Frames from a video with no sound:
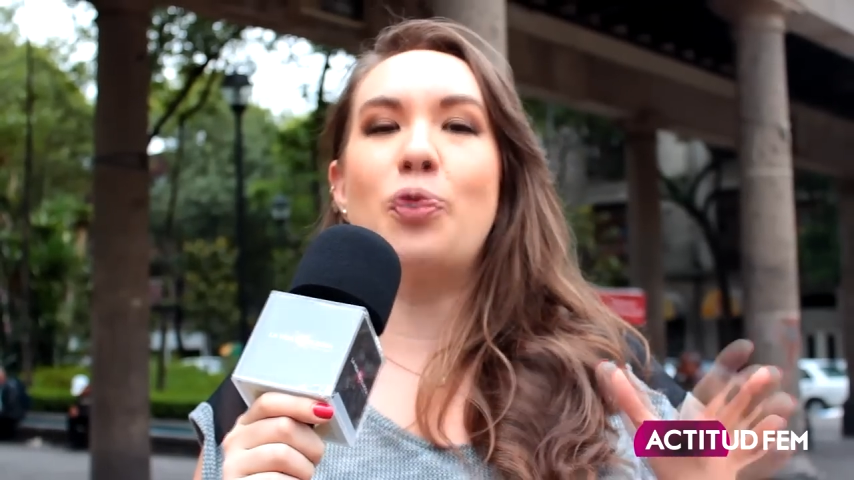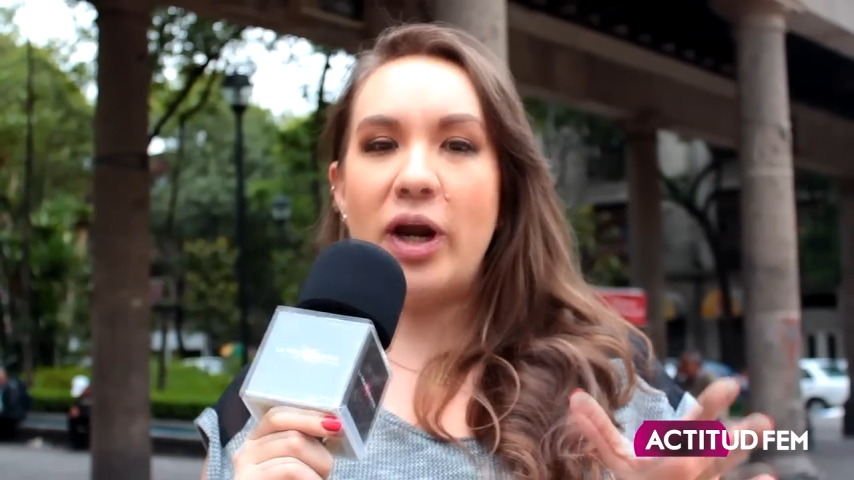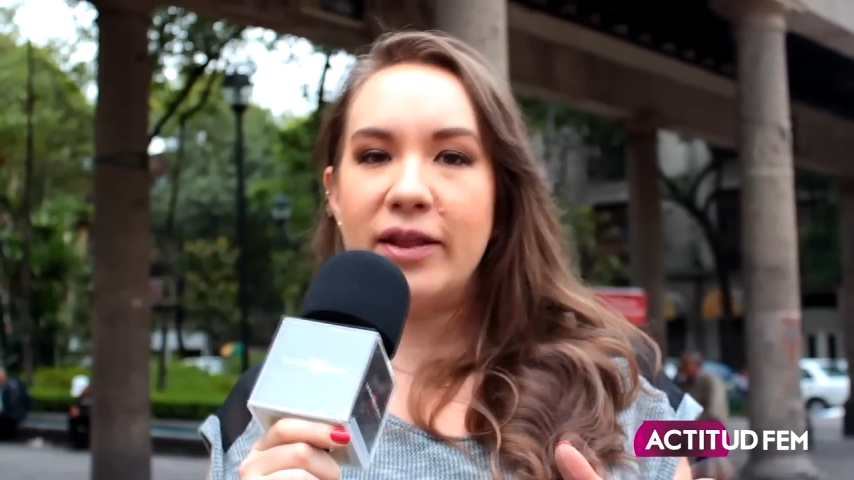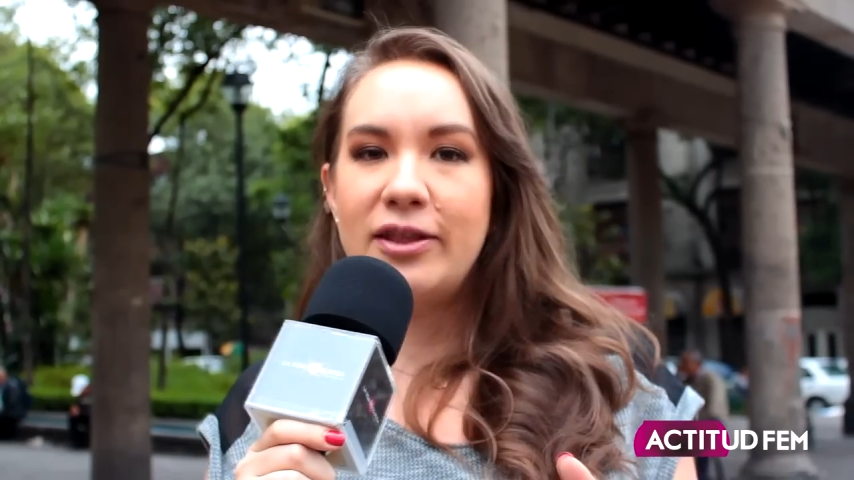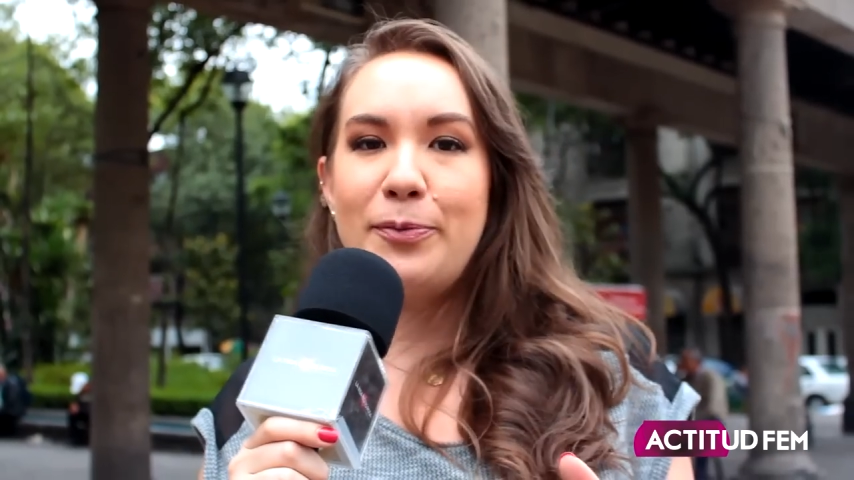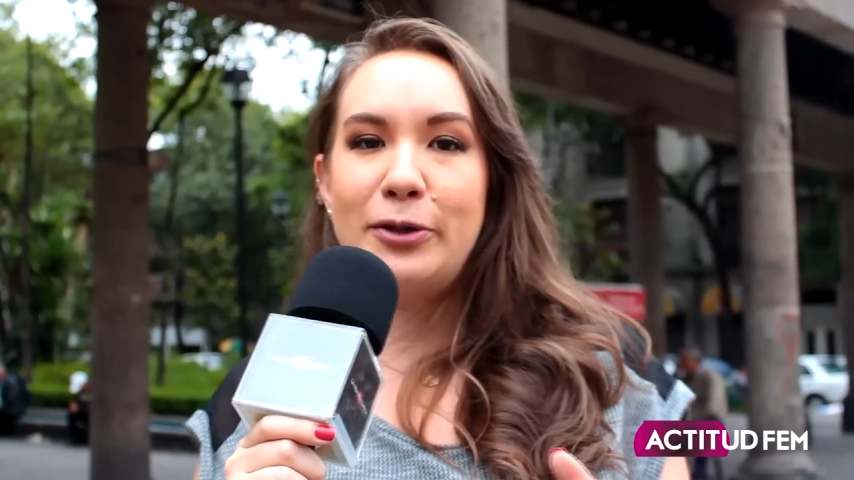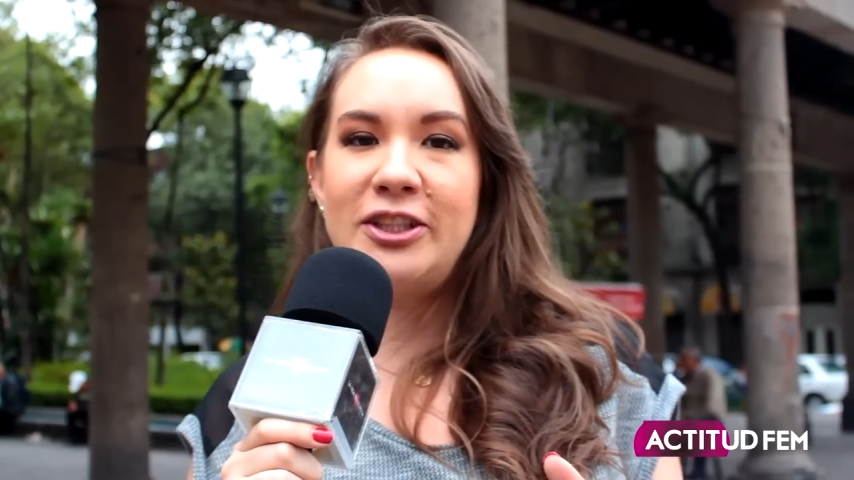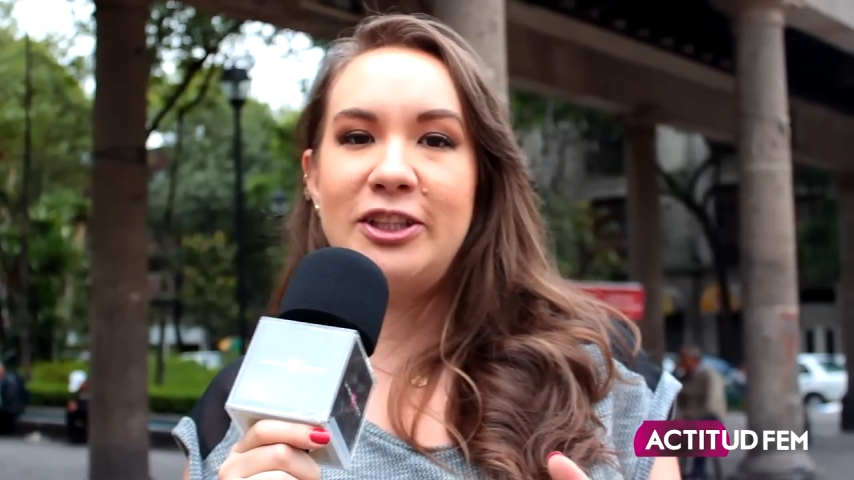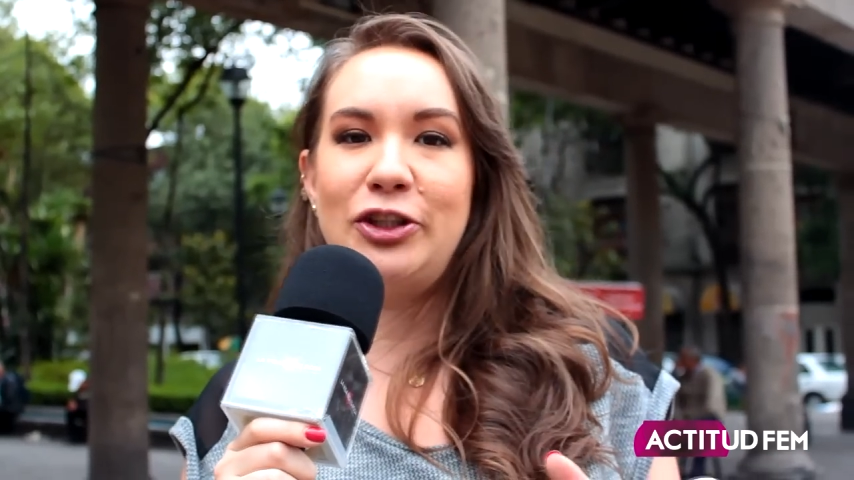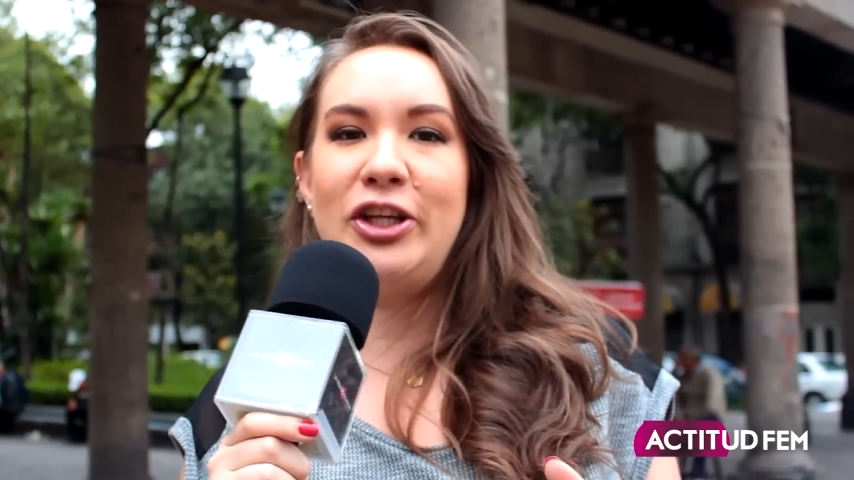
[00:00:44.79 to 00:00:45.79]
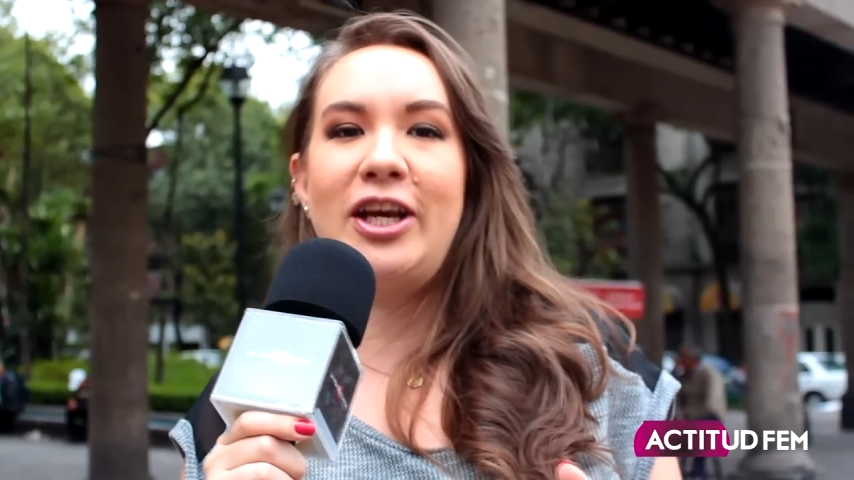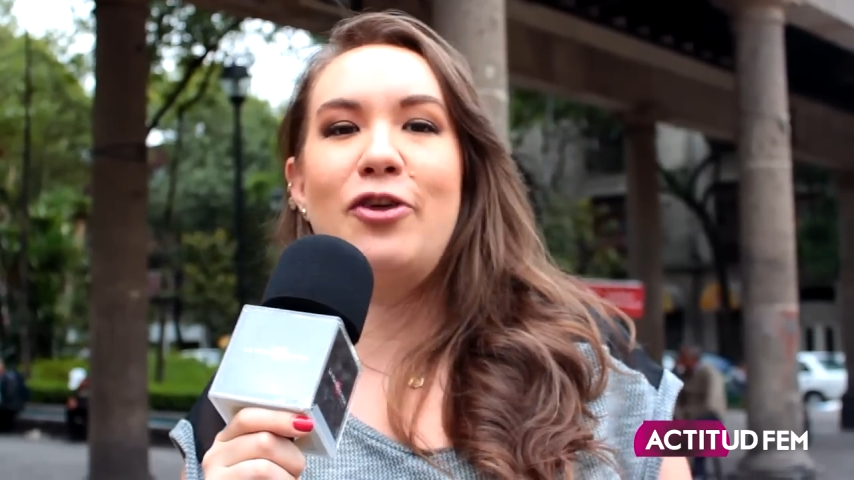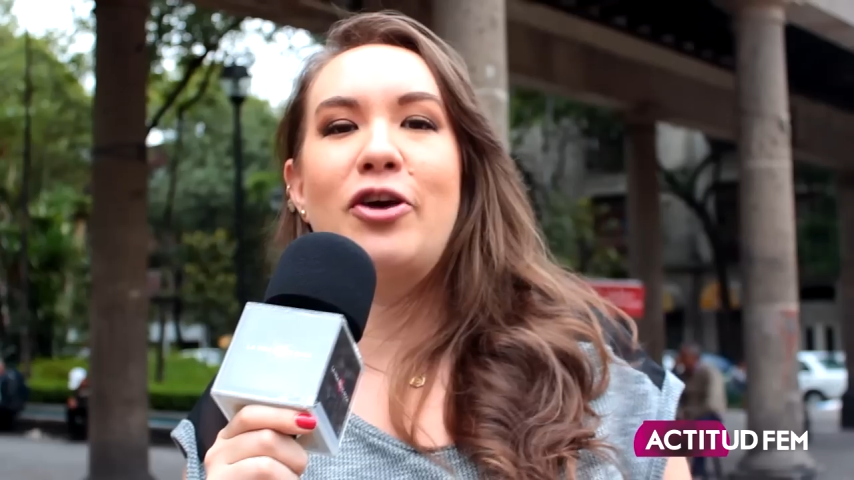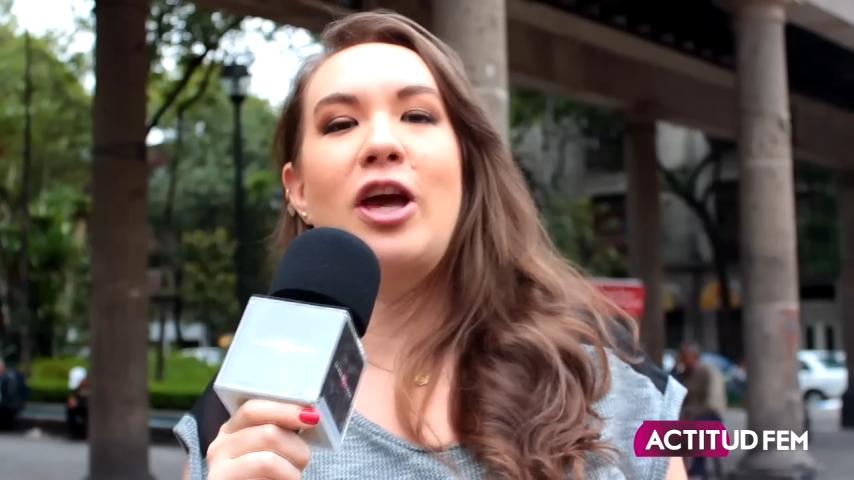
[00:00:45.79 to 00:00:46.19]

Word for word: 40% dijeron